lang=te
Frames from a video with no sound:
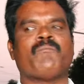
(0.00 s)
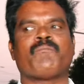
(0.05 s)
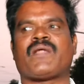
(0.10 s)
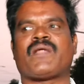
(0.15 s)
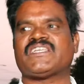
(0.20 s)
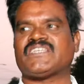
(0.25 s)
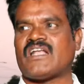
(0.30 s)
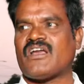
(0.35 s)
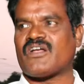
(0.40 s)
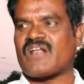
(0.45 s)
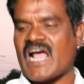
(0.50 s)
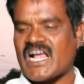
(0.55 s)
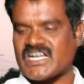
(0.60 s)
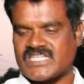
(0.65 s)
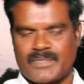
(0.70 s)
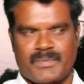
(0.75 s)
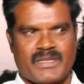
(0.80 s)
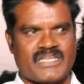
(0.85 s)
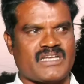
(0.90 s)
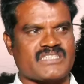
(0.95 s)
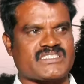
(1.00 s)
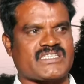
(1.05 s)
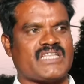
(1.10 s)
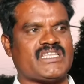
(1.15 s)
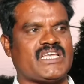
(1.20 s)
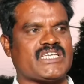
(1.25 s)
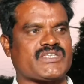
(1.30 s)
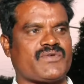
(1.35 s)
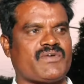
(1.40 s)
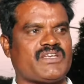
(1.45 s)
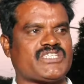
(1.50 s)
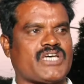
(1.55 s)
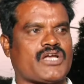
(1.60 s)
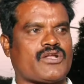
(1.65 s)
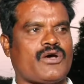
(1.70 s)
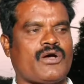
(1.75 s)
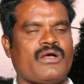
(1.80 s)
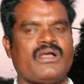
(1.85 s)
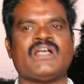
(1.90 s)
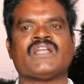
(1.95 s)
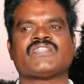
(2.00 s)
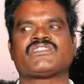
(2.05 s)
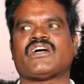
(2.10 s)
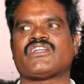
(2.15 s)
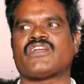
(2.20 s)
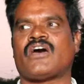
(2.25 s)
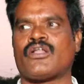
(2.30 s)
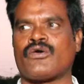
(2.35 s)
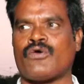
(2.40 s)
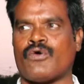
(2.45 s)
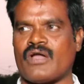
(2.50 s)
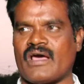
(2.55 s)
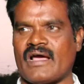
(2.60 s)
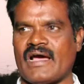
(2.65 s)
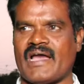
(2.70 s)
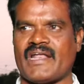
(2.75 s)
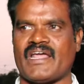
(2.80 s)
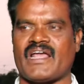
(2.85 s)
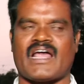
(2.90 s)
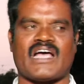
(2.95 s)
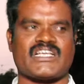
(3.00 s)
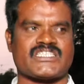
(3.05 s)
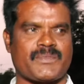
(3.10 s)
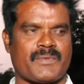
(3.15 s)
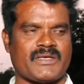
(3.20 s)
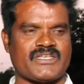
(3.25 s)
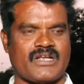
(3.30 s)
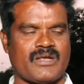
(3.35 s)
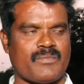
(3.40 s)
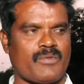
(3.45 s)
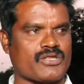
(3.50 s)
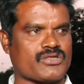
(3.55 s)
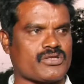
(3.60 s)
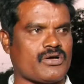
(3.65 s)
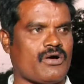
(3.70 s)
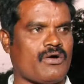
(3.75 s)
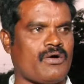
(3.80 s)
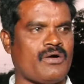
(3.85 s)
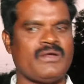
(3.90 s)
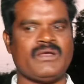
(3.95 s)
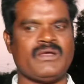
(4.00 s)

ప్రజలు రాష్ట్ర ప్రజలు సందేశం ఇచ్చారు తదనుగుణంగానే రాష్ట్ర ప్రజలు మొత్తం